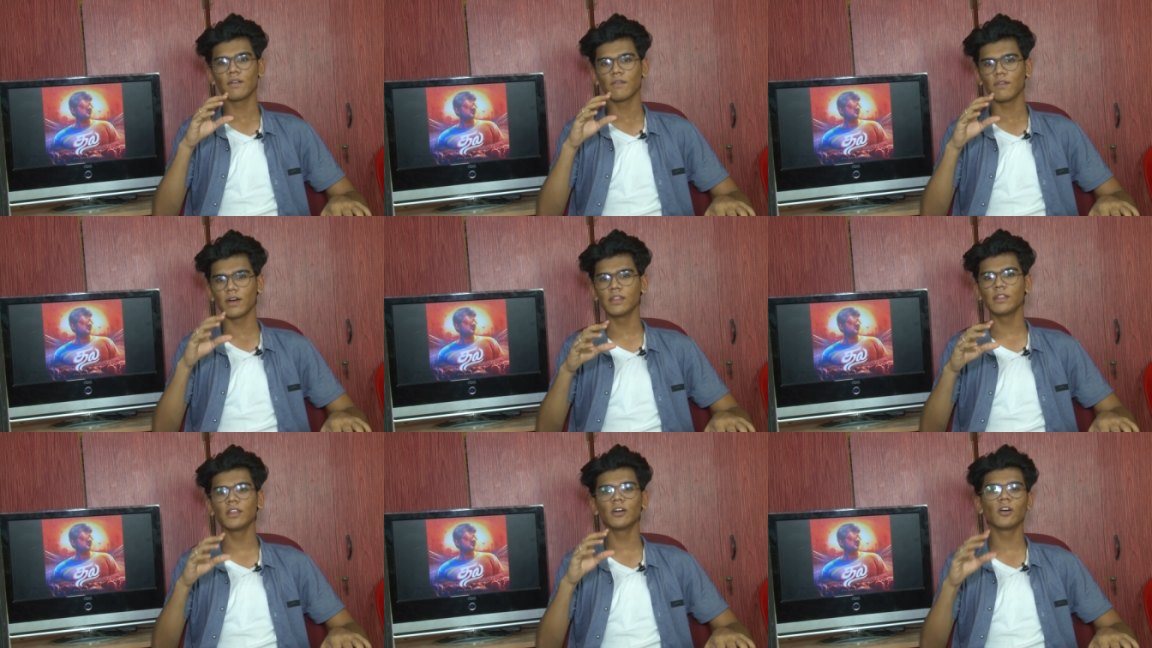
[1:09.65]

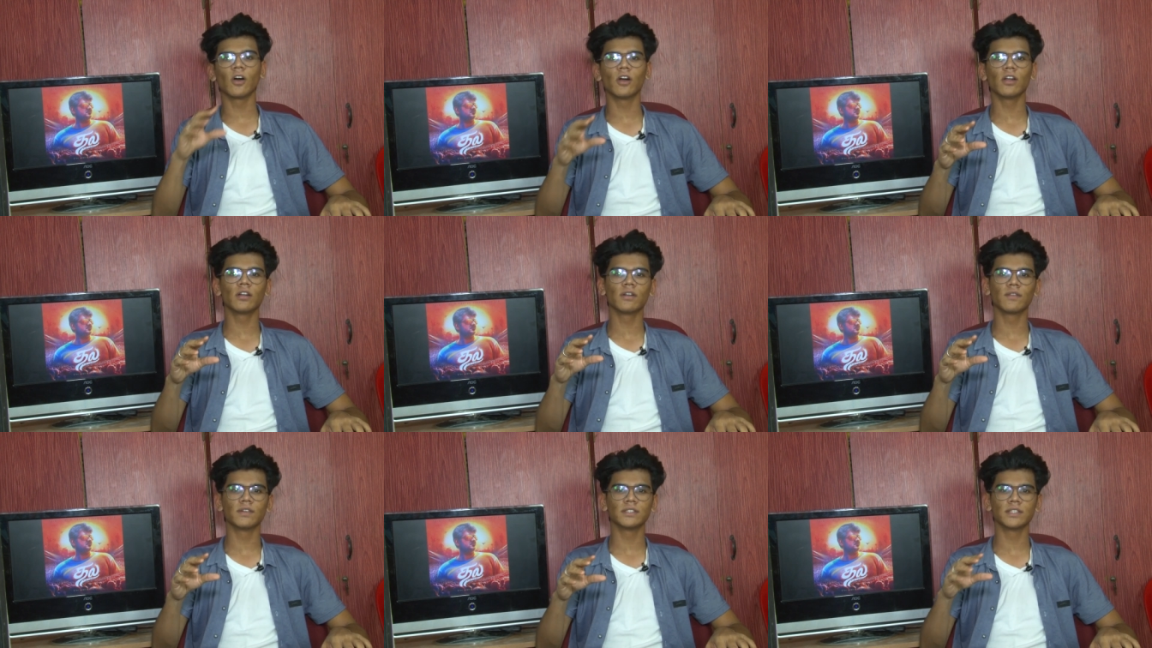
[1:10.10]
வந்த
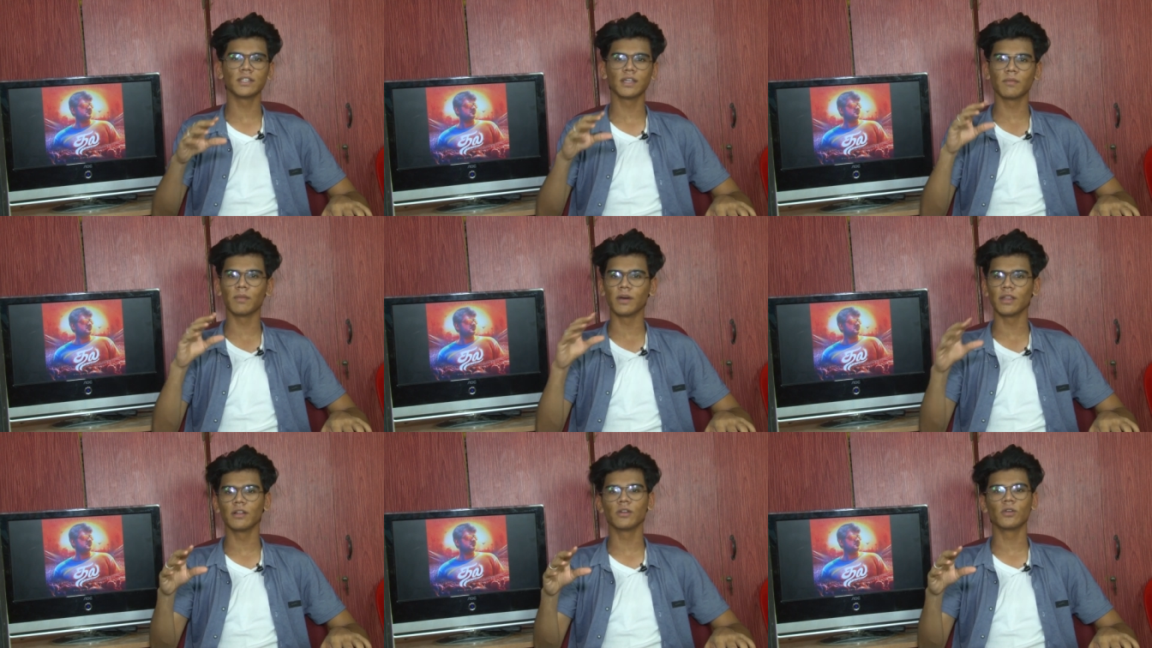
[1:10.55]
கான்ட்ரவர்சிக்கு
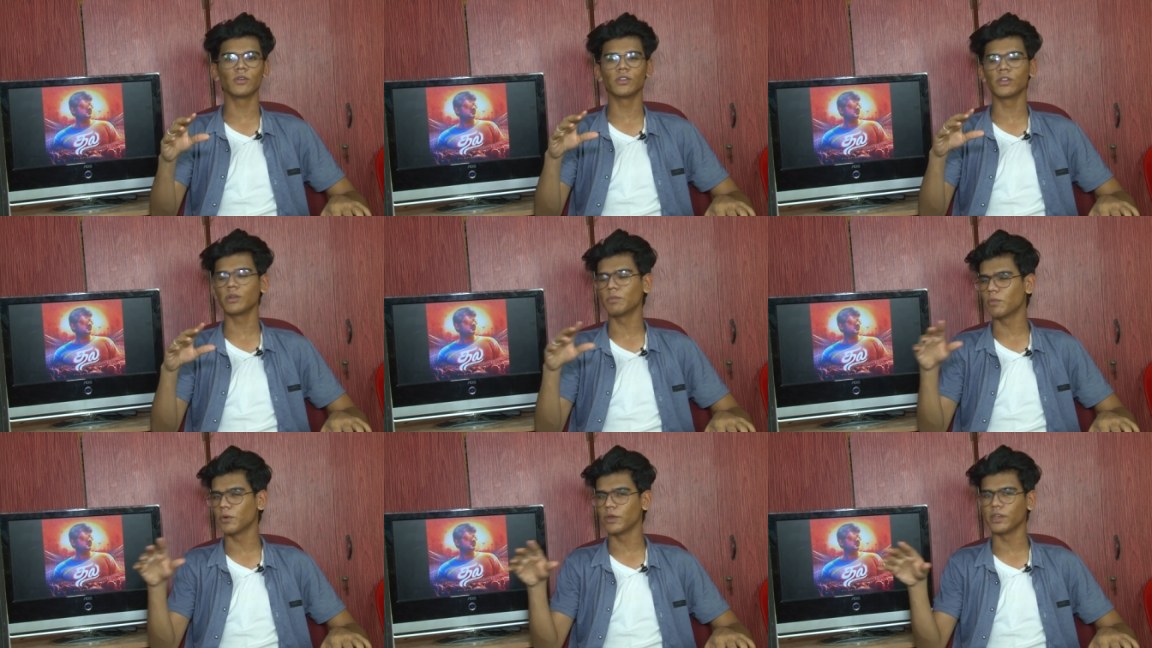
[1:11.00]
பதில்
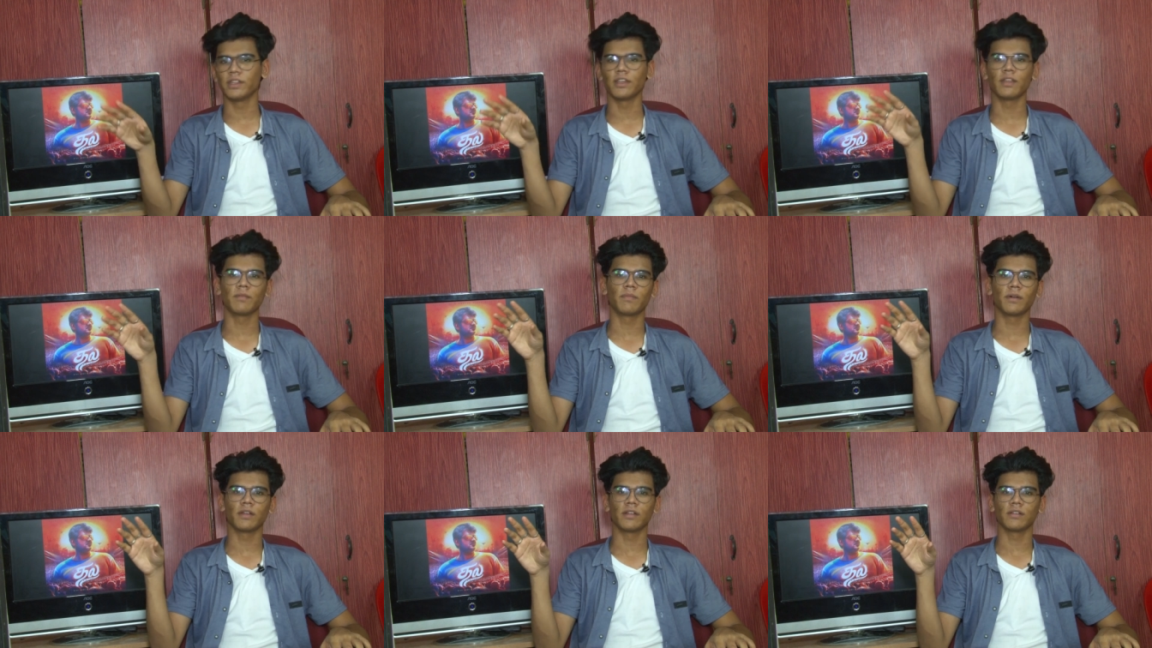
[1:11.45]
கொடுத்துட்டு போயிட்டே
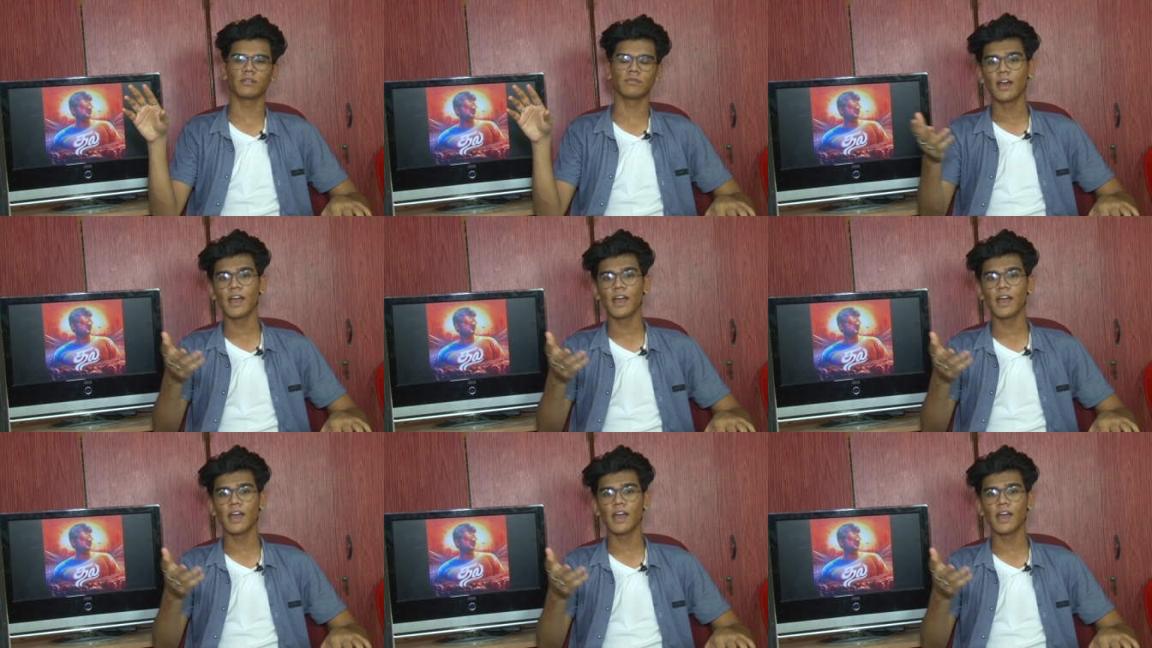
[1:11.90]
இருப்பார்